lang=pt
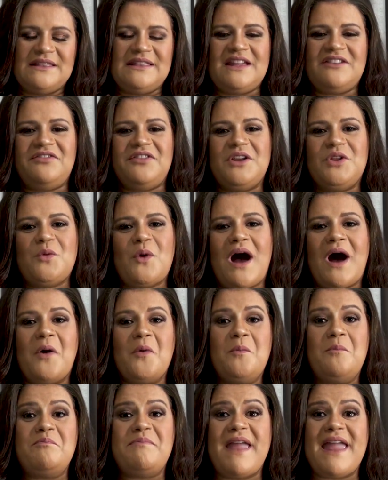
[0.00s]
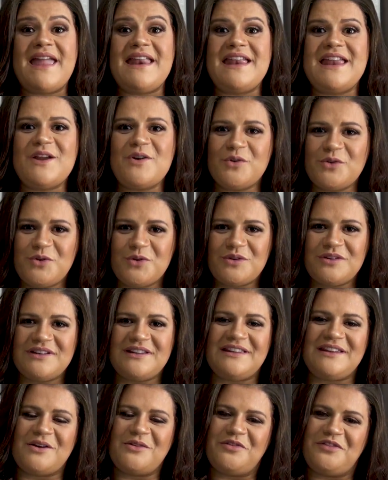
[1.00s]
devido ao período
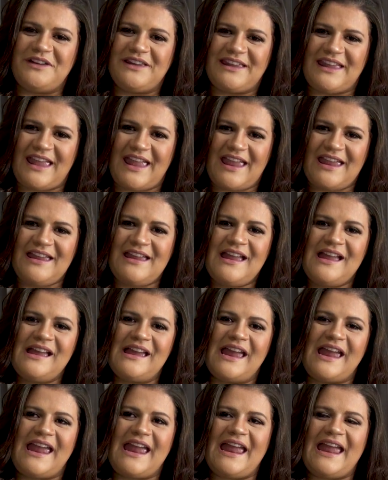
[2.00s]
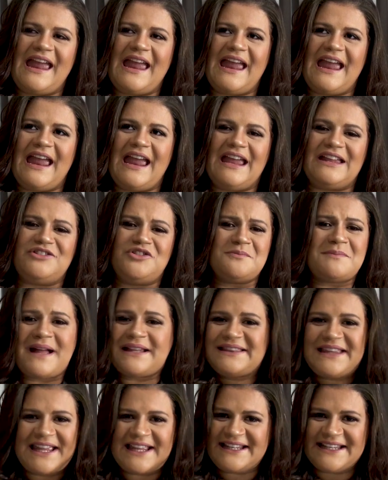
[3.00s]
que eu fiquei é, de
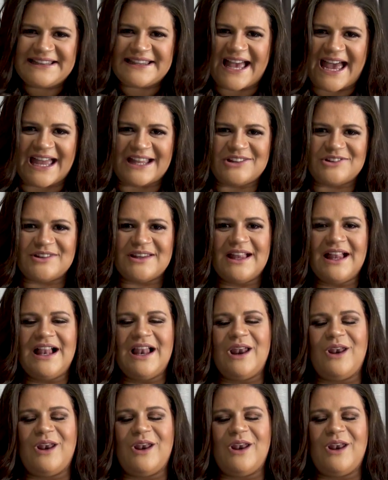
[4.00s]
maternidade.